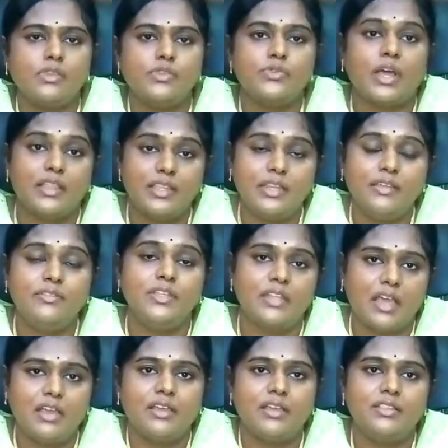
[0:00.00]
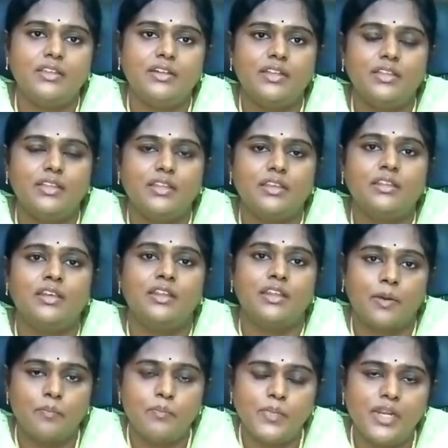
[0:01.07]
ஸோ அதில் வந்து நான் கற்றுக்கிட்டது என்னென்னா
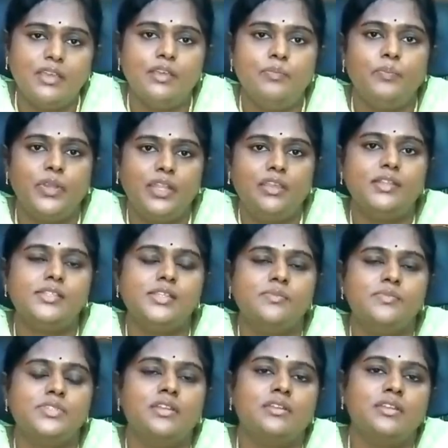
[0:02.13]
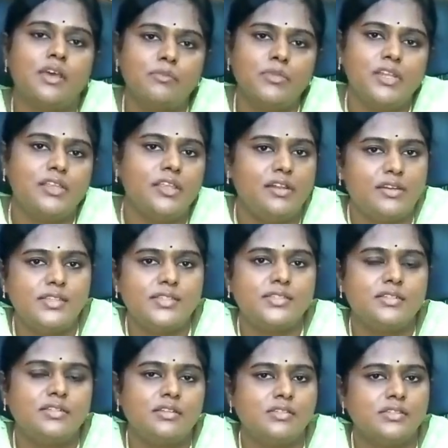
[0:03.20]
நம்மளுக்கு பிடிக்கிற சப்ஜெக்ட் நம்மளுக்கு
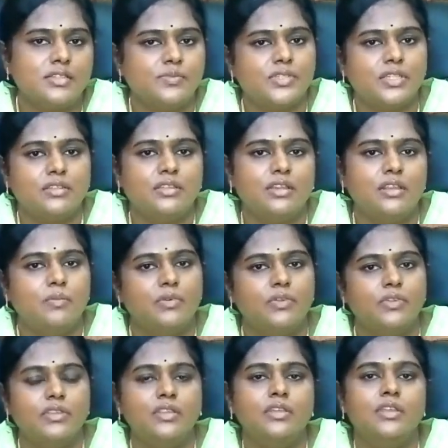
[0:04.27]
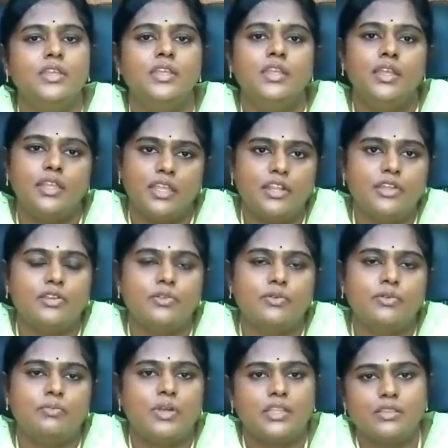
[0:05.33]
இன்ட்ரெஸ்ட் இருக்கிற சப்ஜெக்ட் தான் நம்ம வந்து
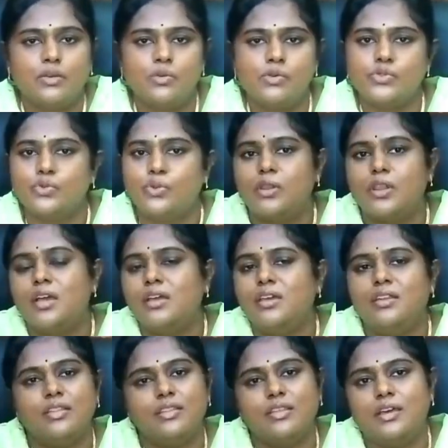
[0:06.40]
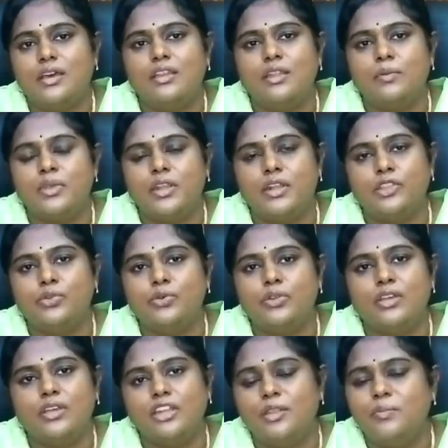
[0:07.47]
எடுக்கணும் மற்றவங்க சொல்கிறாங்கன்றதுக்காக நம்ம
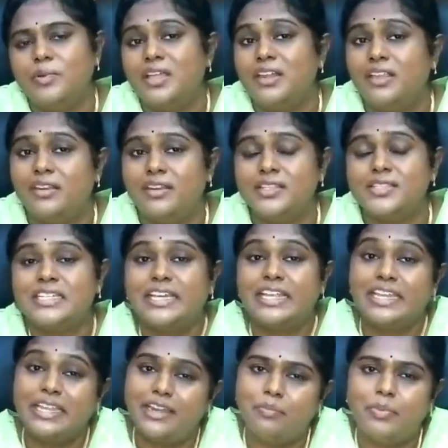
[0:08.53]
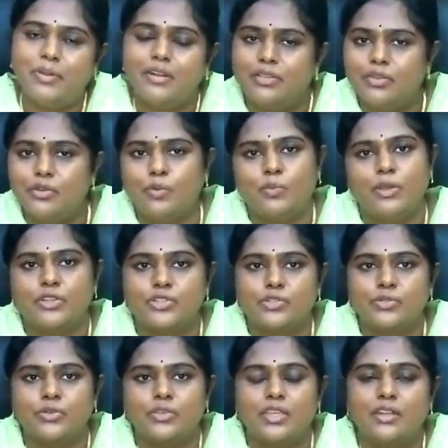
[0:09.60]
எடுத்தோன்னா கண்டிப்பாக அதில் இன்ட்ரெஸ்ட் க்ரியேட் பண்ணுறது ரொம்ப
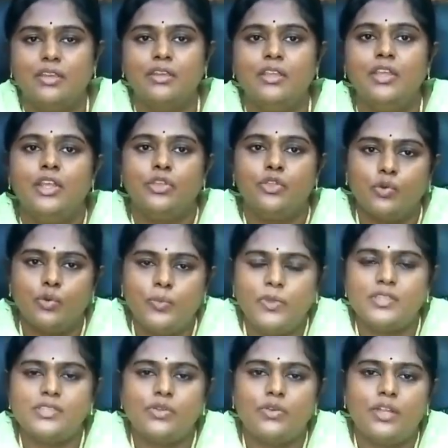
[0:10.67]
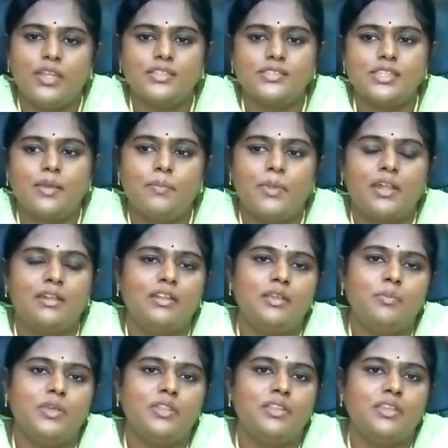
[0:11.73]
கஷ்டம் ஏன்னா யூபிஎஸ்சியோட எக்ஸாம்
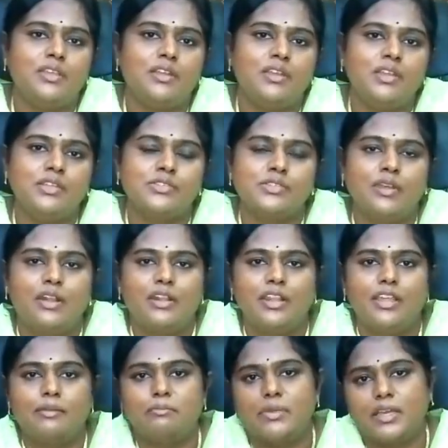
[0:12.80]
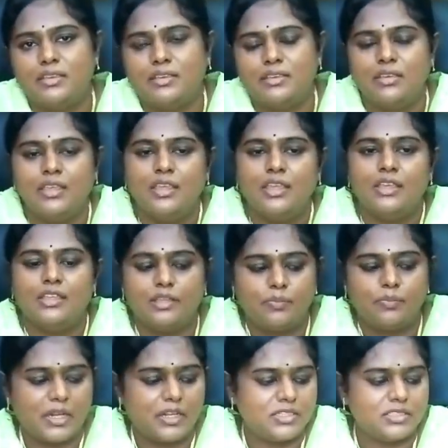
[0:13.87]
பேட்டர்னே பார்த்தீங்கன்னா இட்ஸ் நாட் லைக் மக்கிங் இது
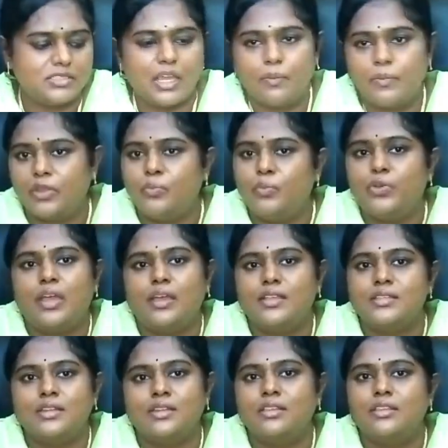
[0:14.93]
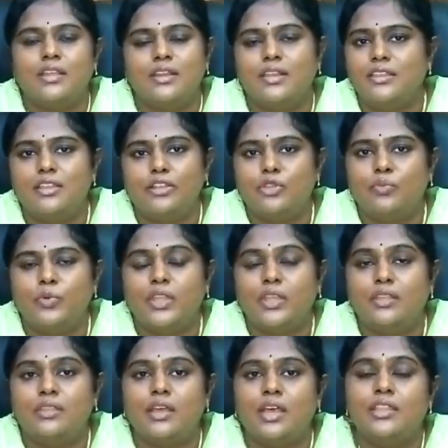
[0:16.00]
படிச்சுட்டு அப்படியே போய் ஆன்சர் எழுதுனாலும் அது எழுத
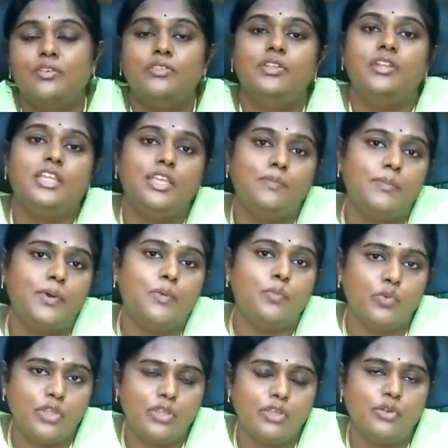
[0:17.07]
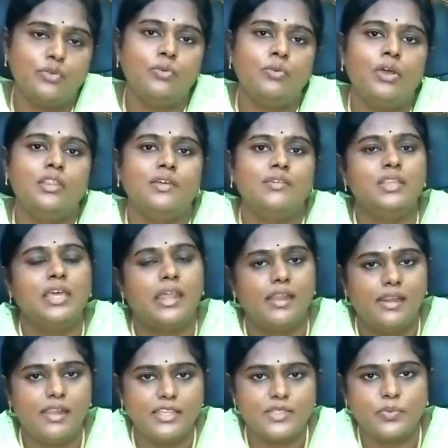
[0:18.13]
முடியாது அதை வந்து டீப்பாக புரியணும் அதை வந்து
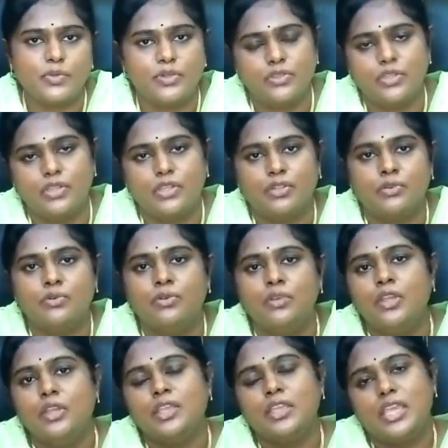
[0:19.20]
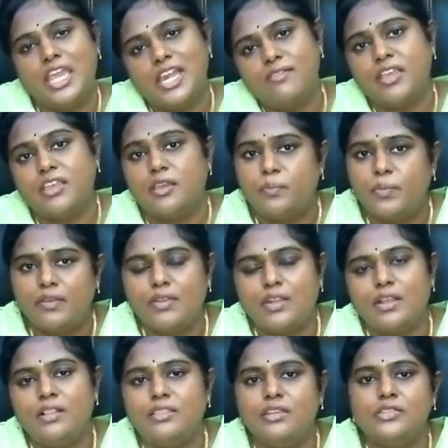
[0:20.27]
அனலைஸ் பண்ண தெரியணும் கேள்வியை எப்படி
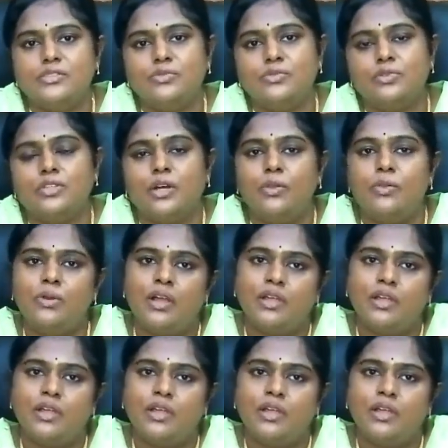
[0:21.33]
வேணாலும் திரிச்சு கொடுத்தாலும்